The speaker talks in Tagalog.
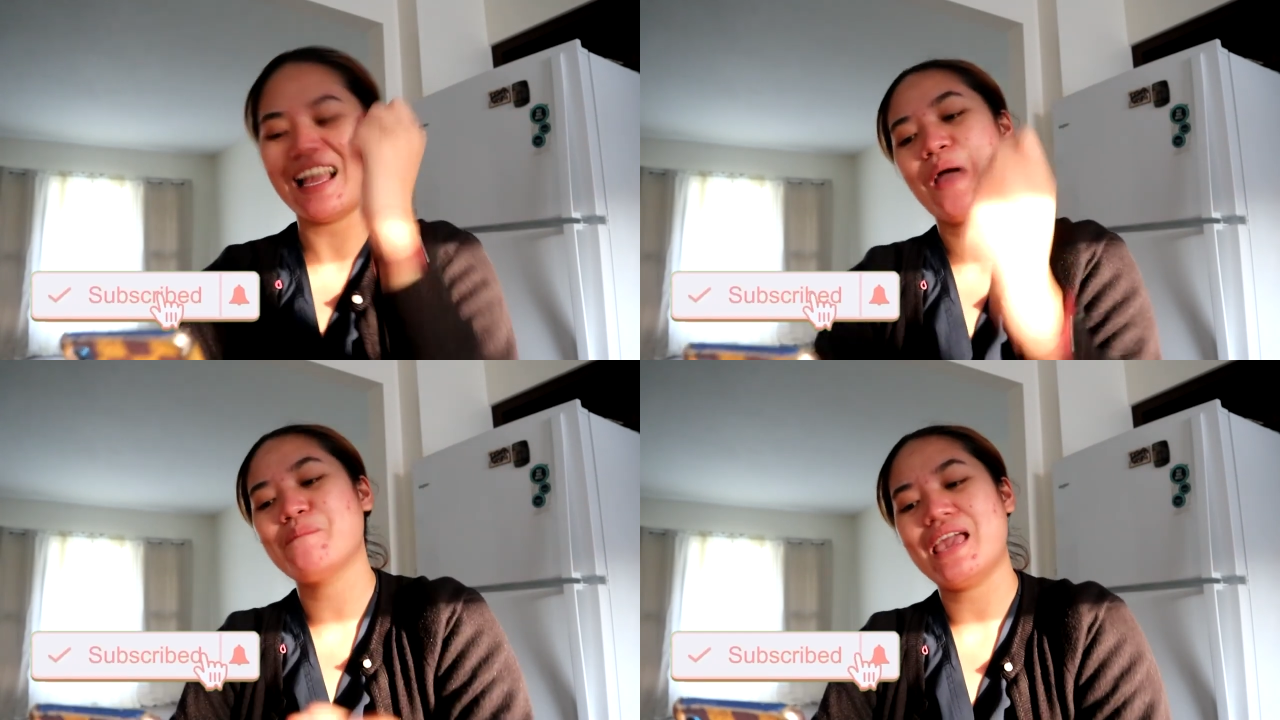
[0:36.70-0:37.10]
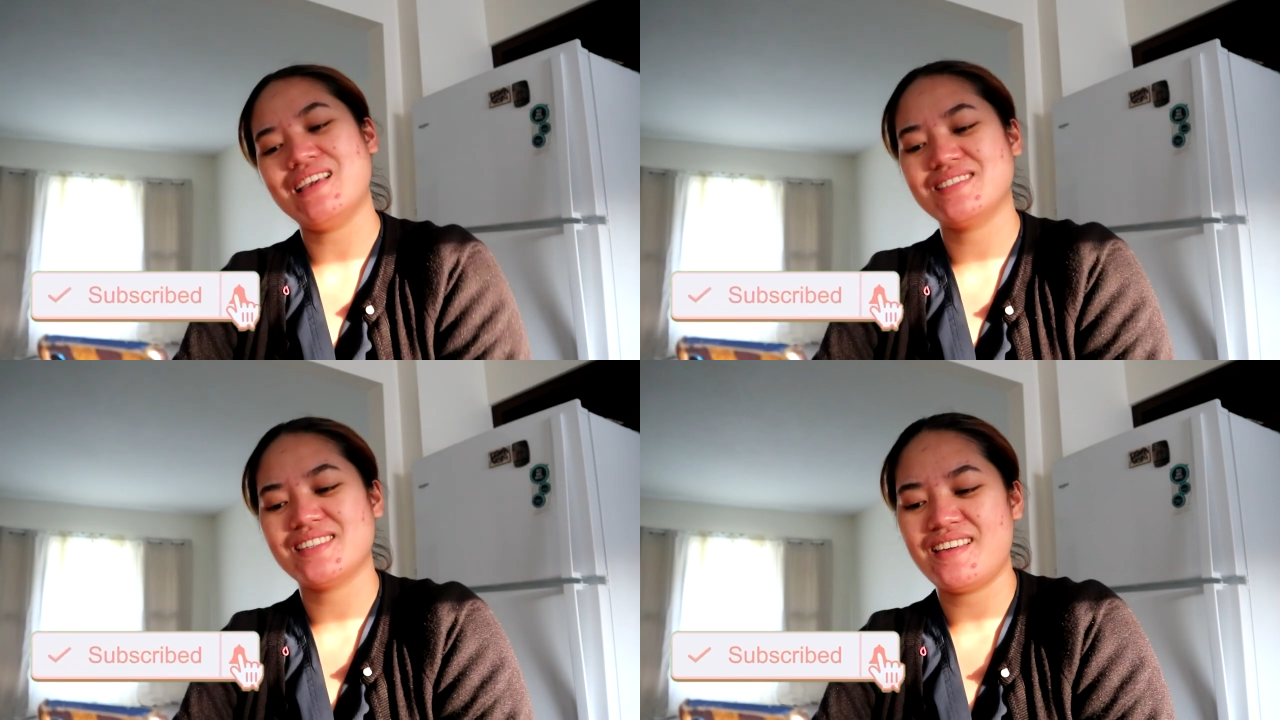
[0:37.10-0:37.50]

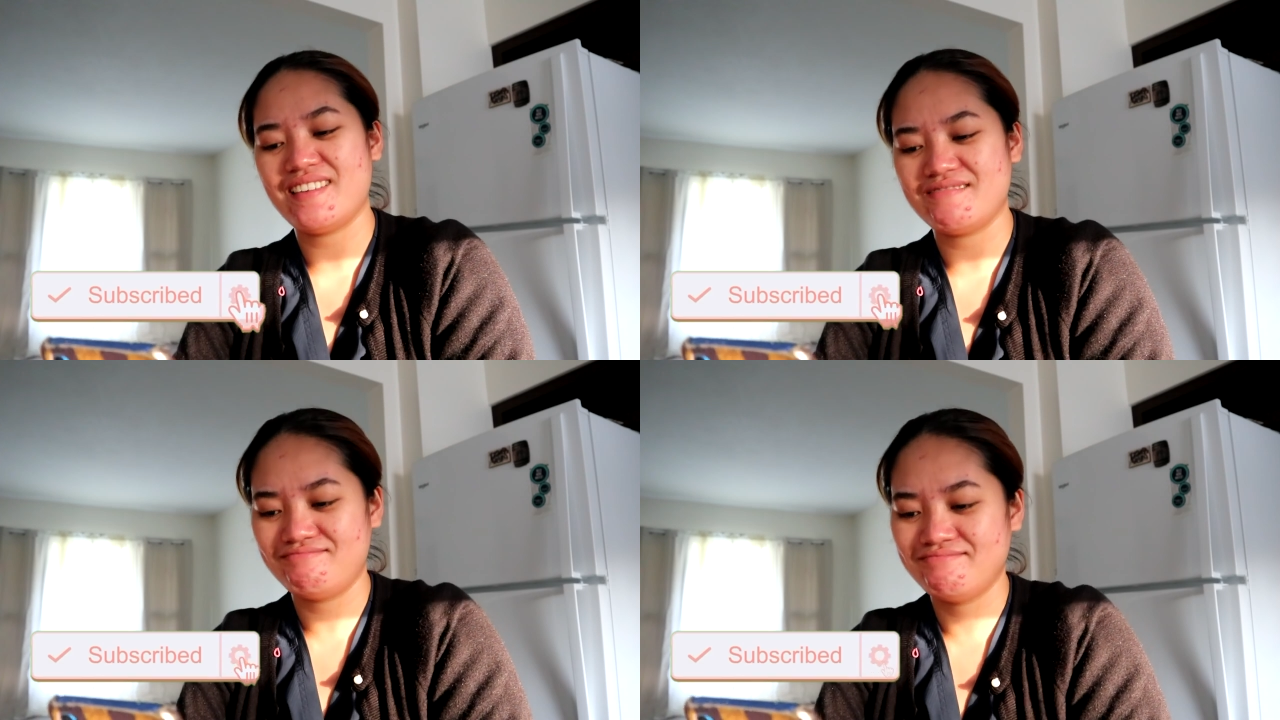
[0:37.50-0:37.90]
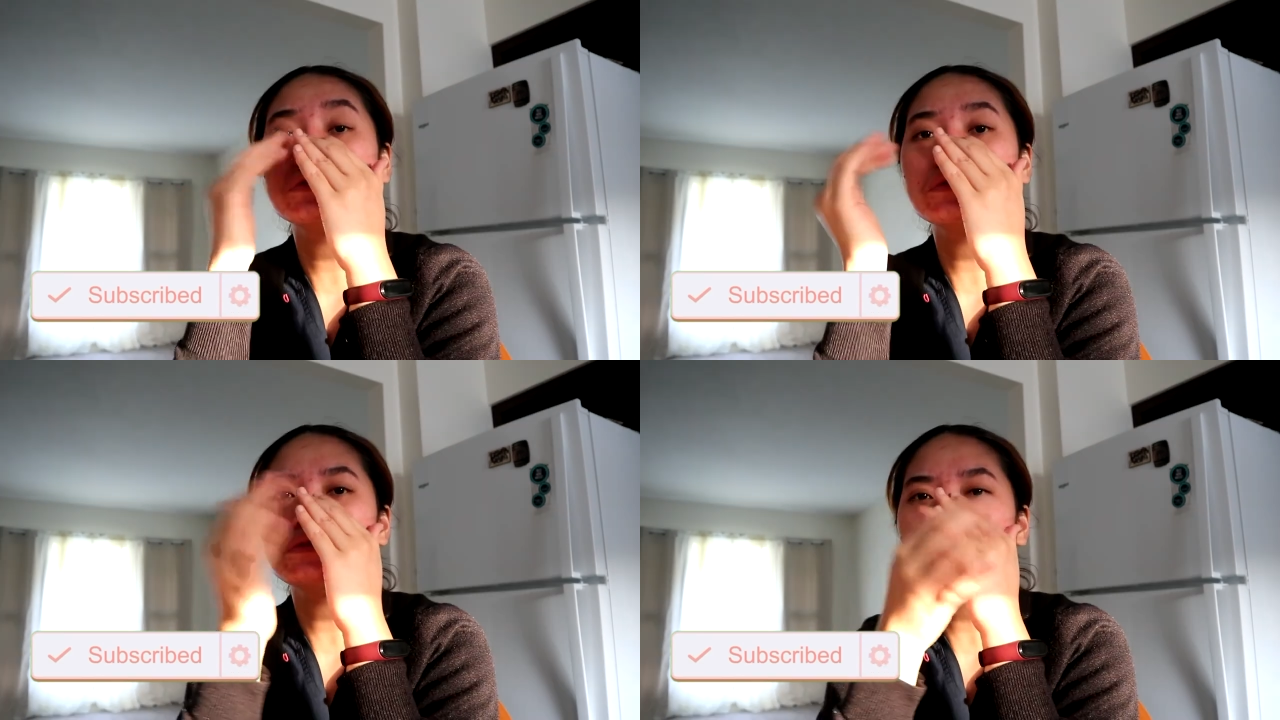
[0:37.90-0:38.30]
Amazing.
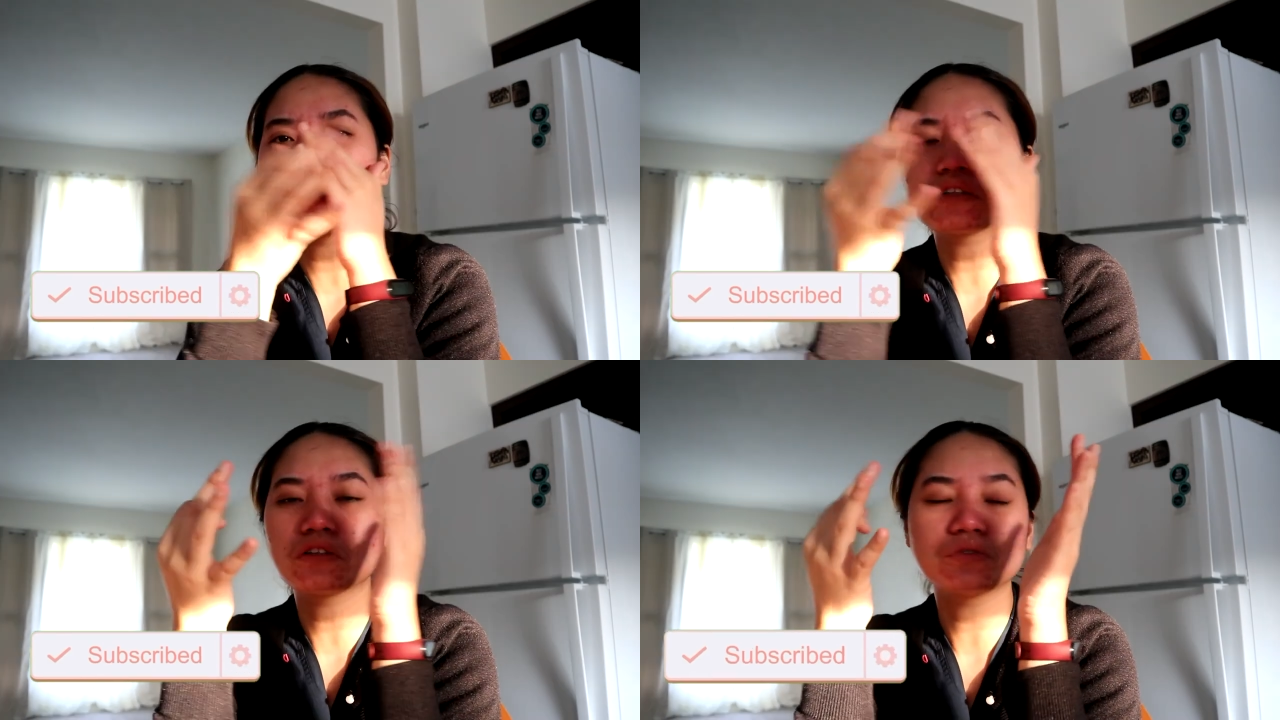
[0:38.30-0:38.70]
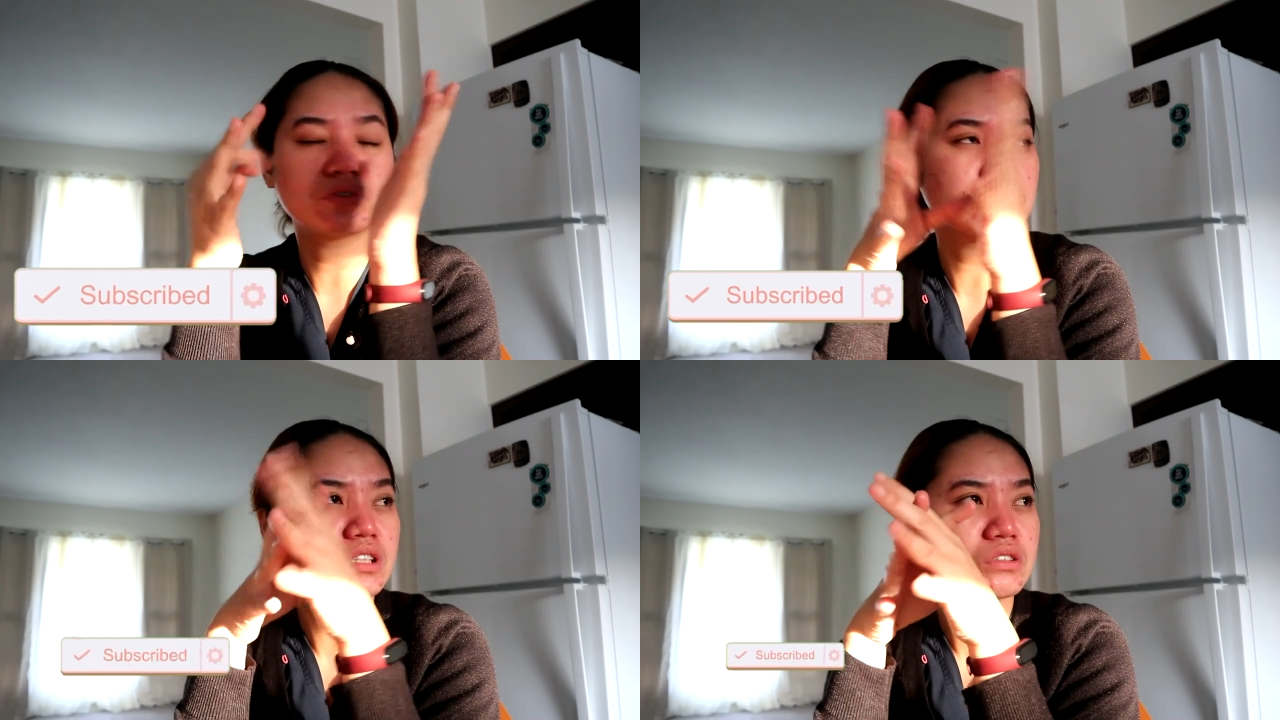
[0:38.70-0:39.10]
Itong
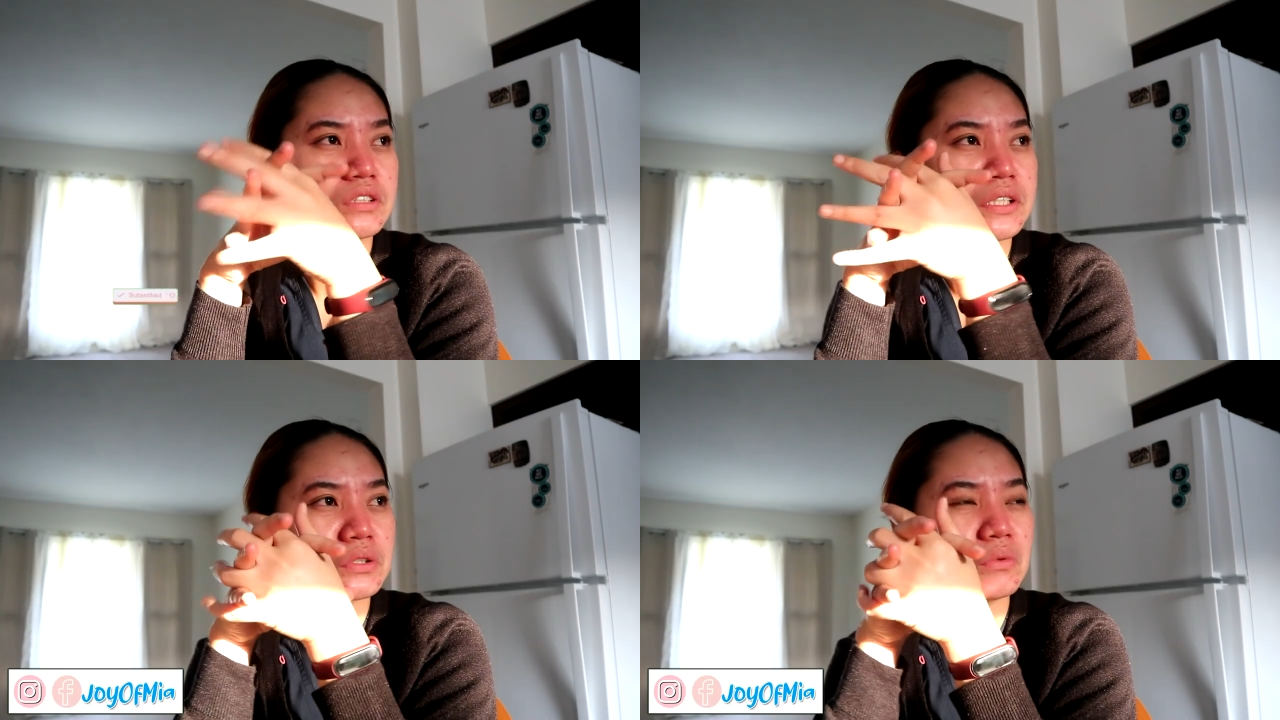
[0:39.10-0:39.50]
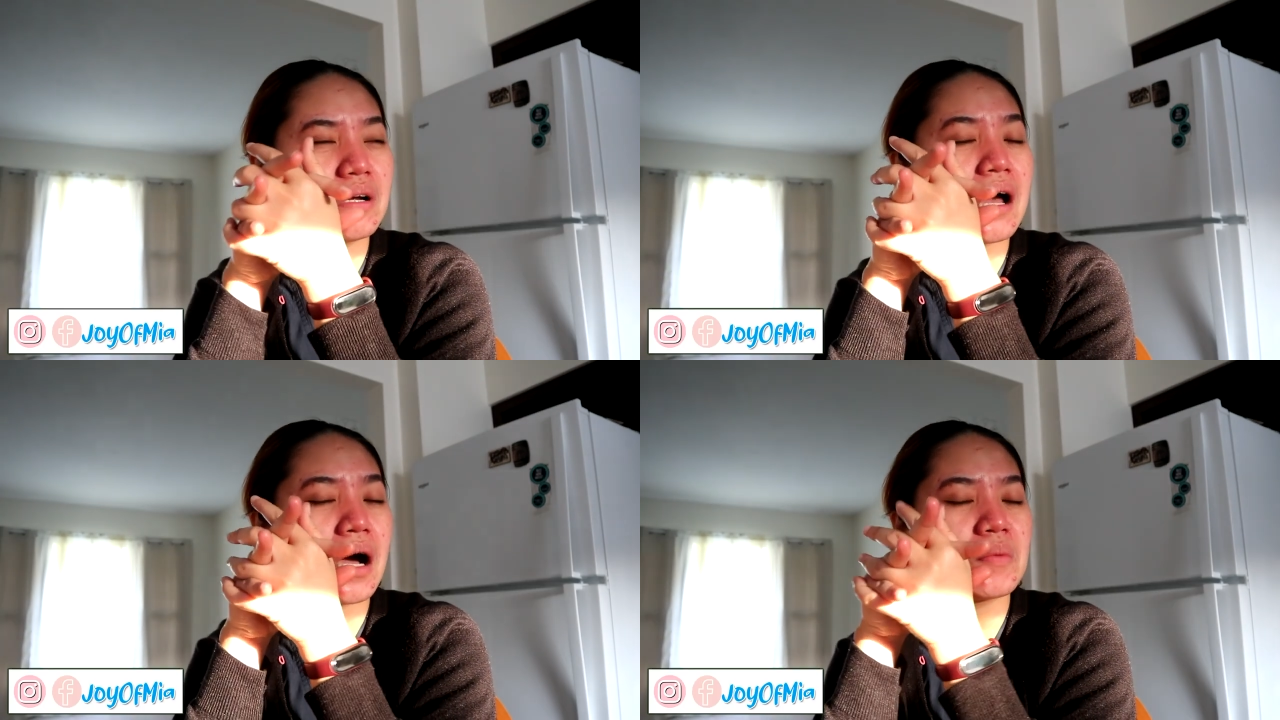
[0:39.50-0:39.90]
tatlong duty ko na to,
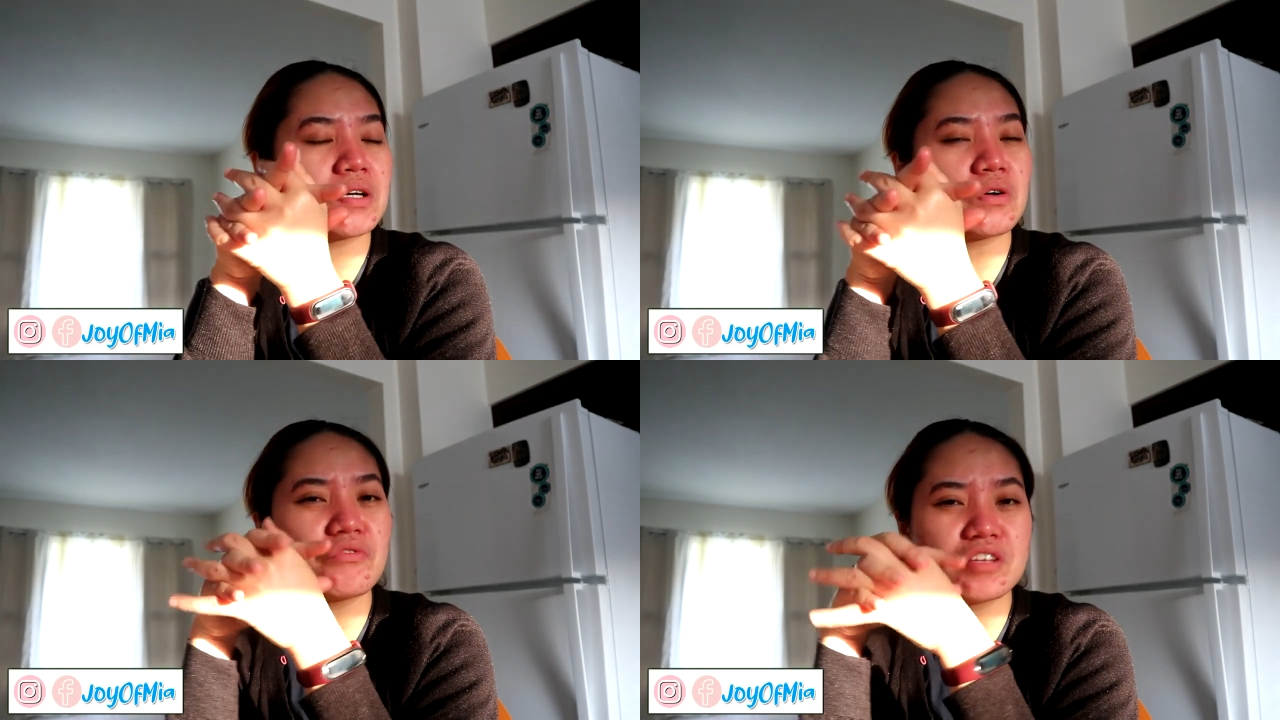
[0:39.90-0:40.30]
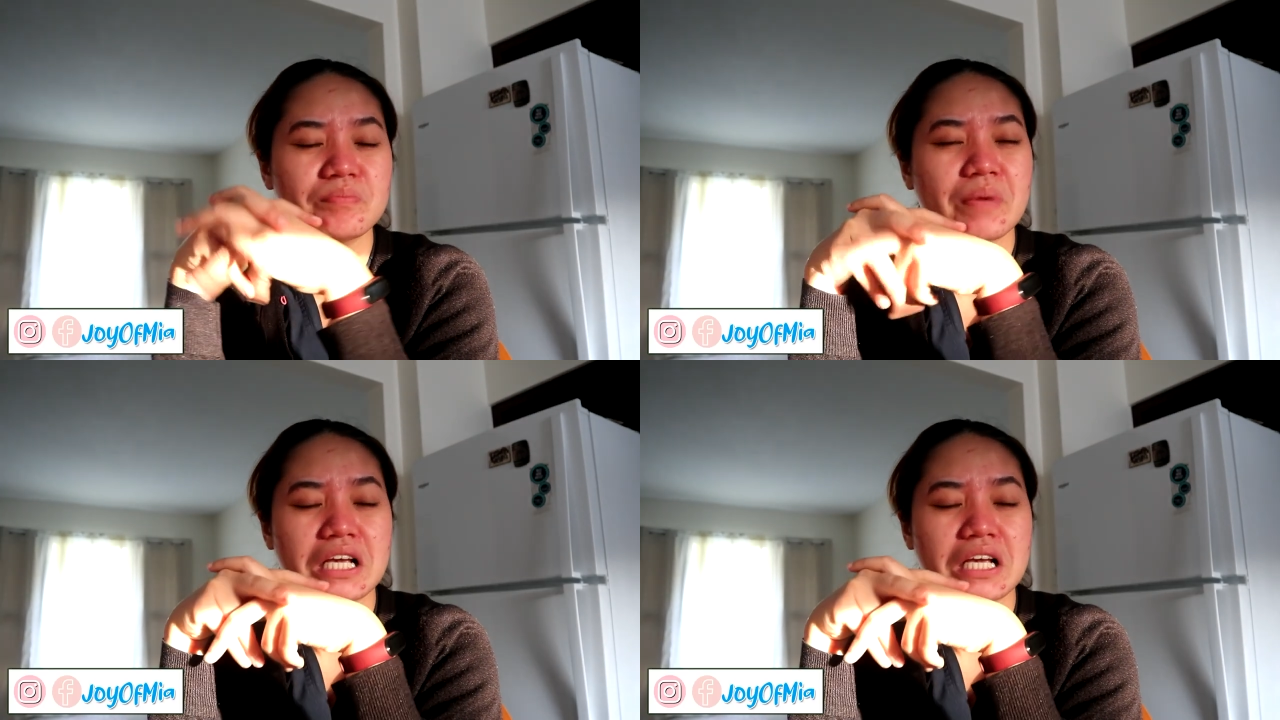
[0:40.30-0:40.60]
wala kaming COVID